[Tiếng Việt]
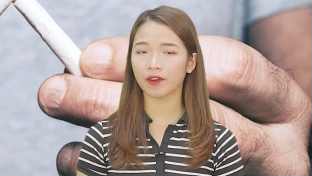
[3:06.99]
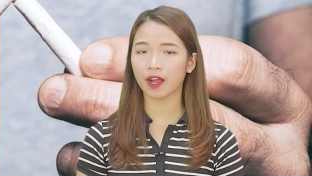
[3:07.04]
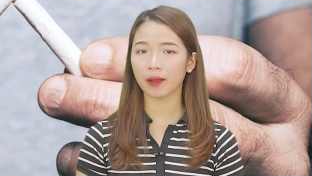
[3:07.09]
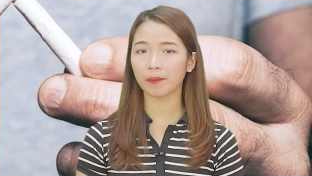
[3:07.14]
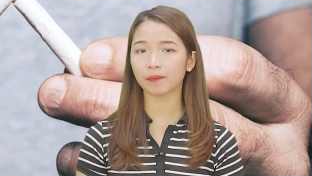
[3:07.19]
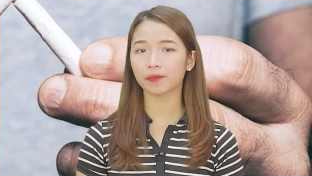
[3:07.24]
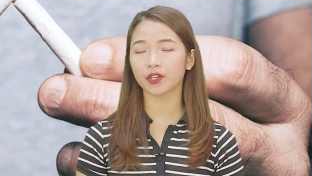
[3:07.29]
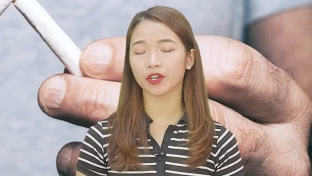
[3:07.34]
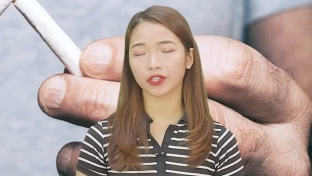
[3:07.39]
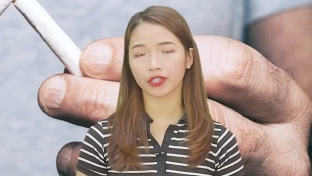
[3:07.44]

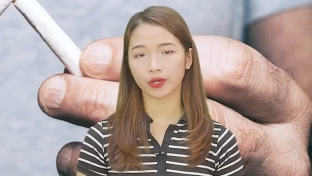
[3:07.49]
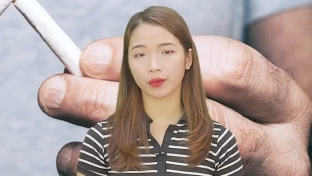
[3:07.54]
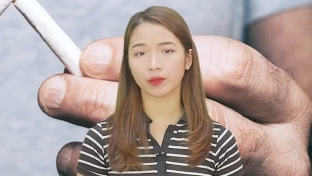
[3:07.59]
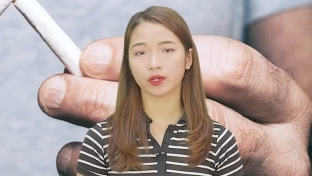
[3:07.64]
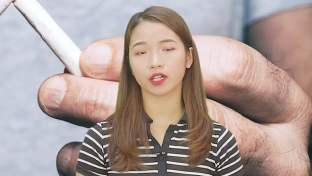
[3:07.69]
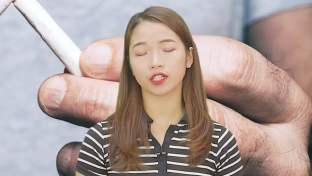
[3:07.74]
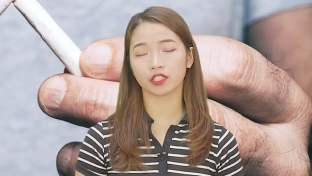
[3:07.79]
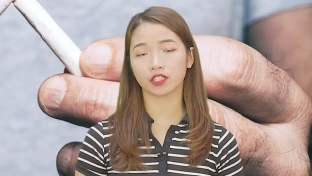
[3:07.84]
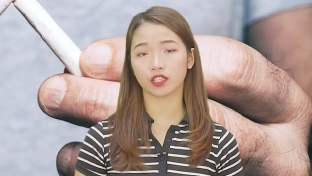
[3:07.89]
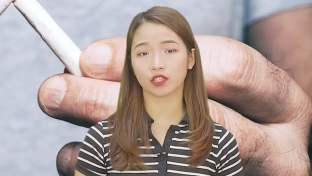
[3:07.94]
pháp được nhiều
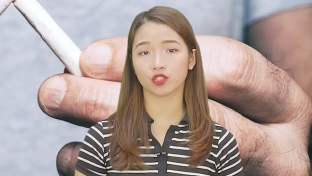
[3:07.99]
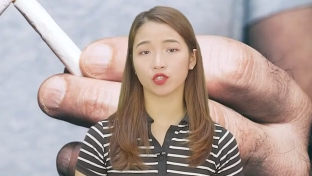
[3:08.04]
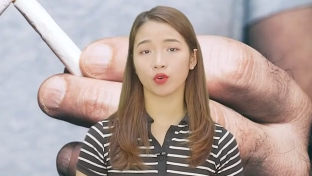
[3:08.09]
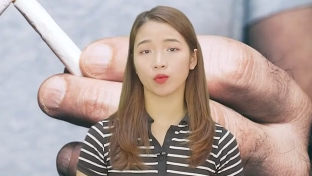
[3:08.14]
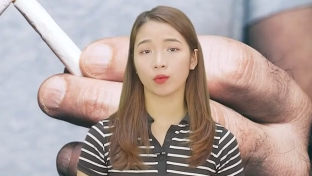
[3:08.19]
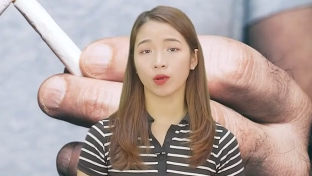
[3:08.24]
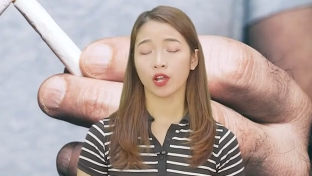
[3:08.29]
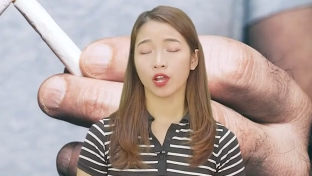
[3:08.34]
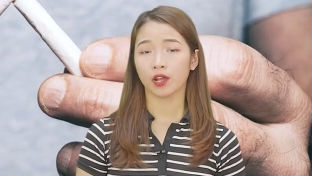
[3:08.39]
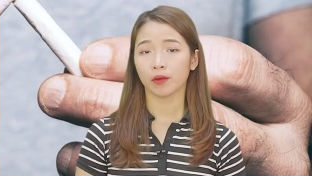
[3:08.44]
người sử
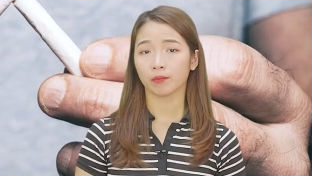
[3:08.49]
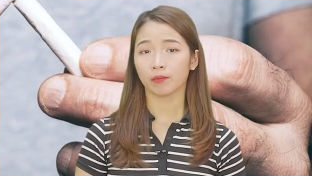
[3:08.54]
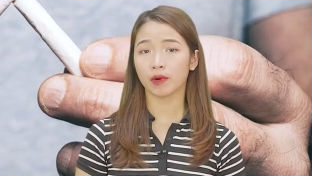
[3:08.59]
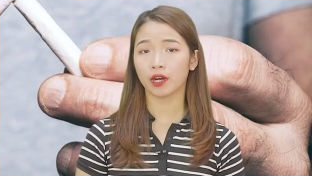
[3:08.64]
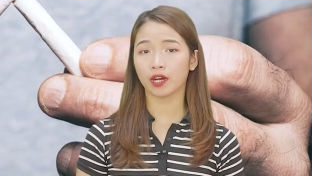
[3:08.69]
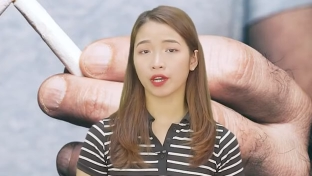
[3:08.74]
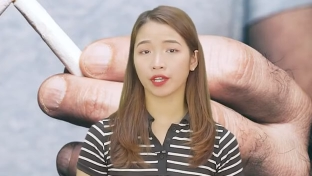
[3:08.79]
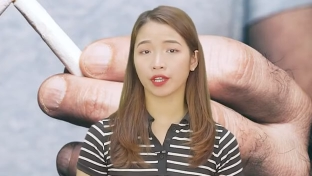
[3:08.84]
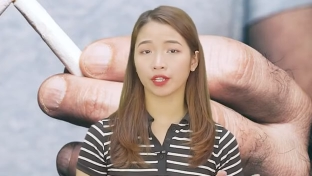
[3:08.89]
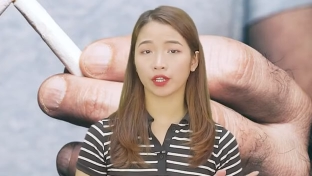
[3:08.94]
dụng
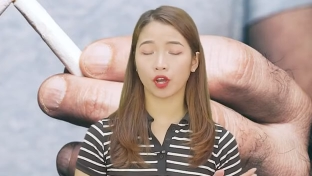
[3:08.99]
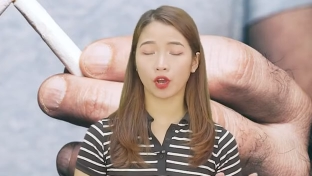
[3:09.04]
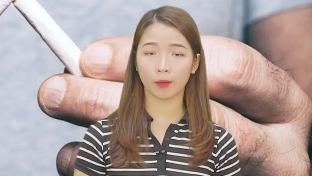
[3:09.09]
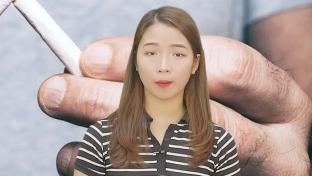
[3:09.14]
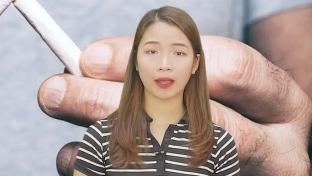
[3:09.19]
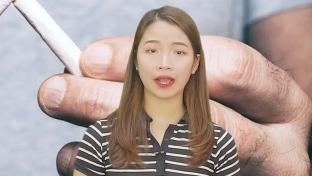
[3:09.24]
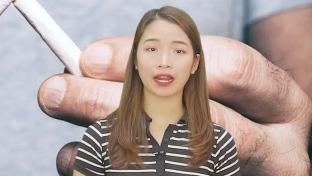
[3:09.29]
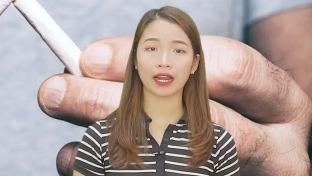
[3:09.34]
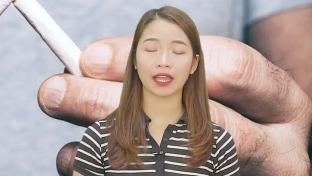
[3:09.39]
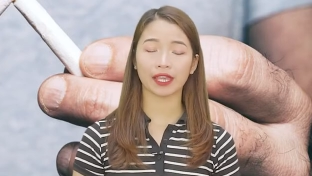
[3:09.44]
bởi nó
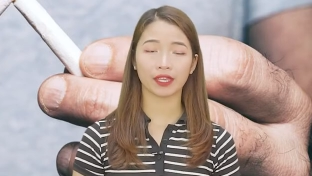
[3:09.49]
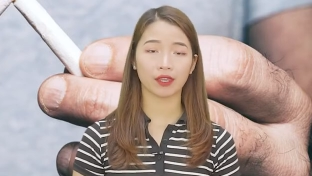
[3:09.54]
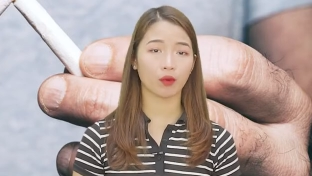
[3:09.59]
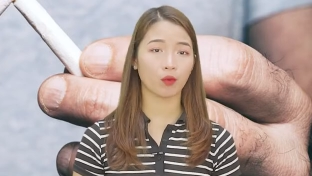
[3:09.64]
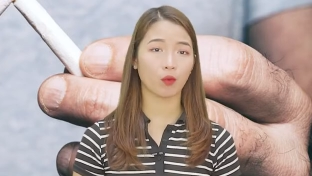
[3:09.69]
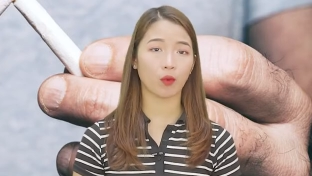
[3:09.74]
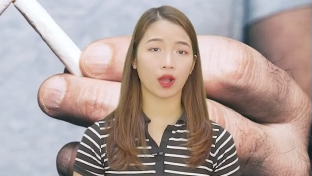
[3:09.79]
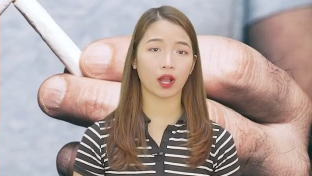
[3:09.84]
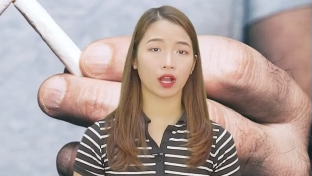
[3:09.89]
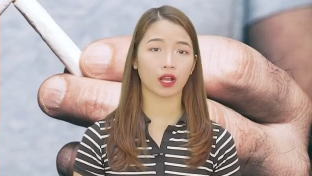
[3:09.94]
mang lại
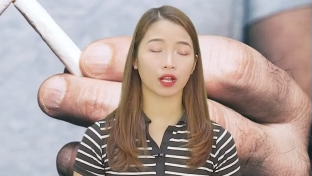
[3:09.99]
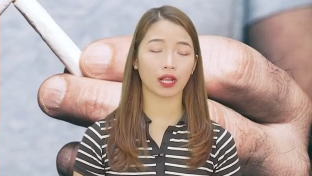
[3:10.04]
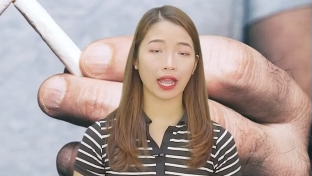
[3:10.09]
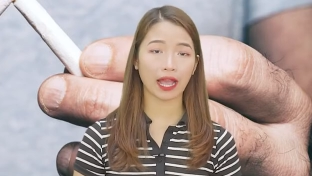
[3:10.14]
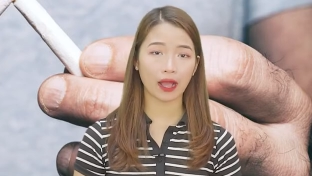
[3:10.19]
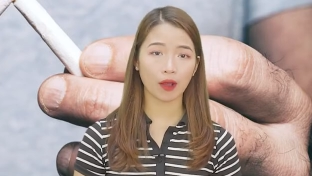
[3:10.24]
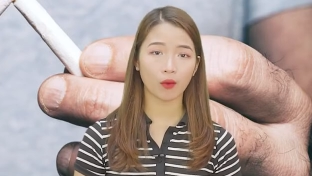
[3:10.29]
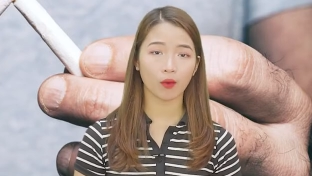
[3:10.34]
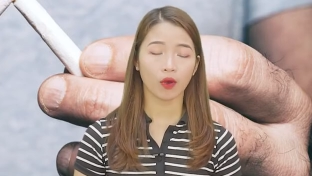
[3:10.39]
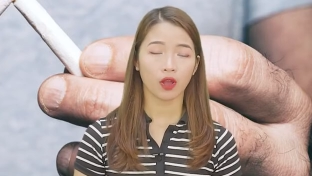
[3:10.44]
hiệu quả
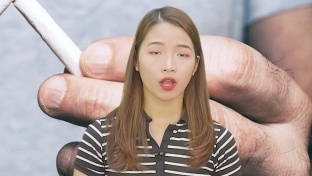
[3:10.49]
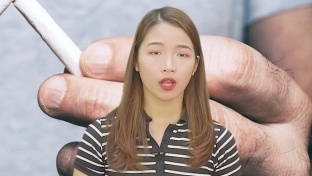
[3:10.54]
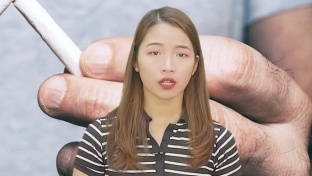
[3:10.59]
cao.